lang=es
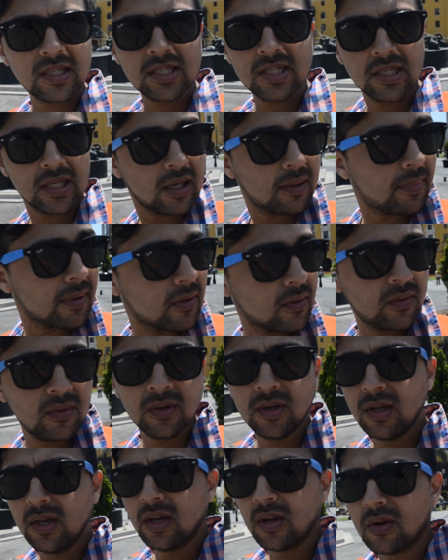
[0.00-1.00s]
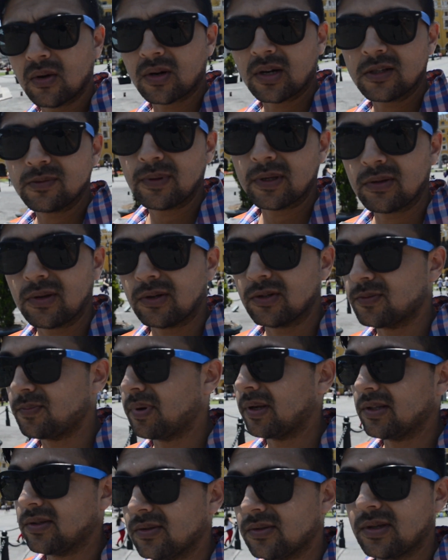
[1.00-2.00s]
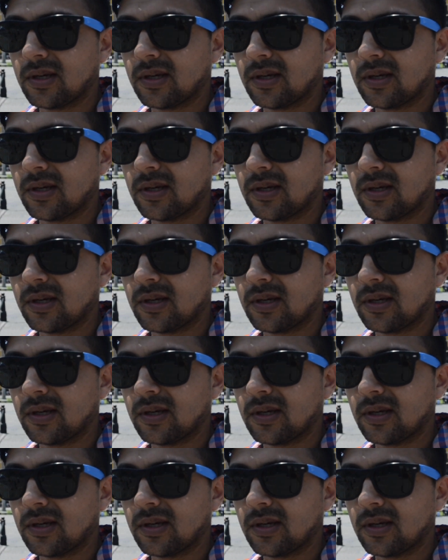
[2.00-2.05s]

Chile a Perú con respecto a los precios.